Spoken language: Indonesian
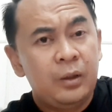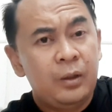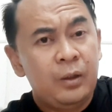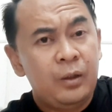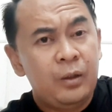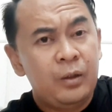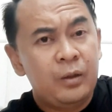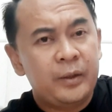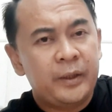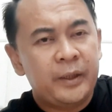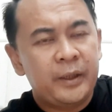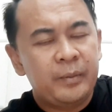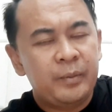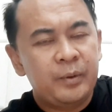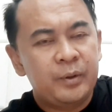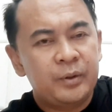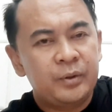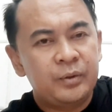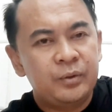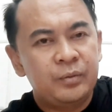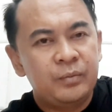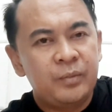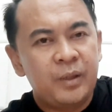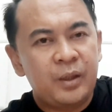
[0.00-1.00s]
Oke
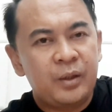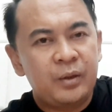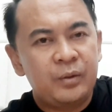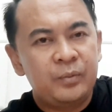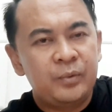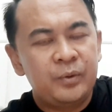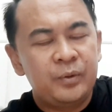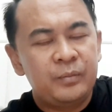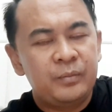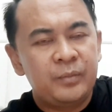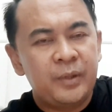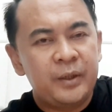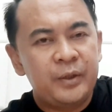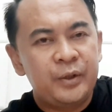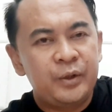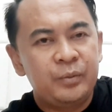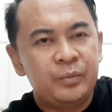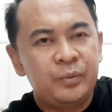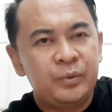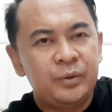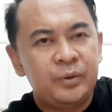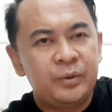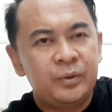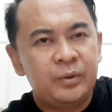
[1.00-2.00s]
bosku baru maju
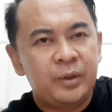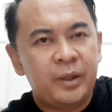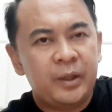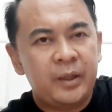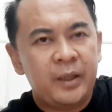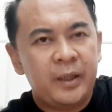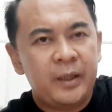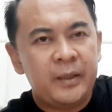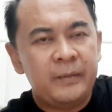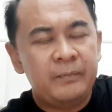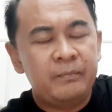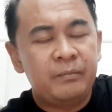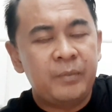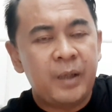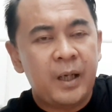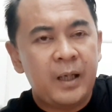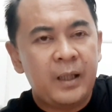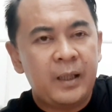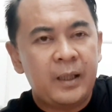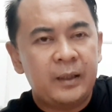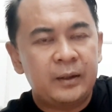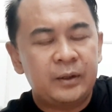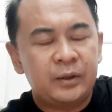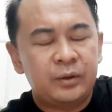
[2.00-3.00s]
mundur ya
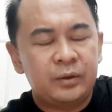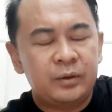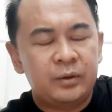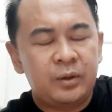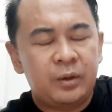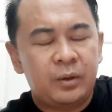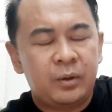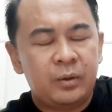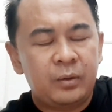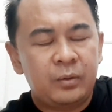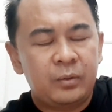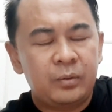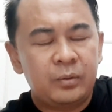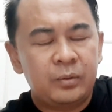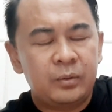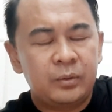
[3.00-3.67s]
imbang atau draw.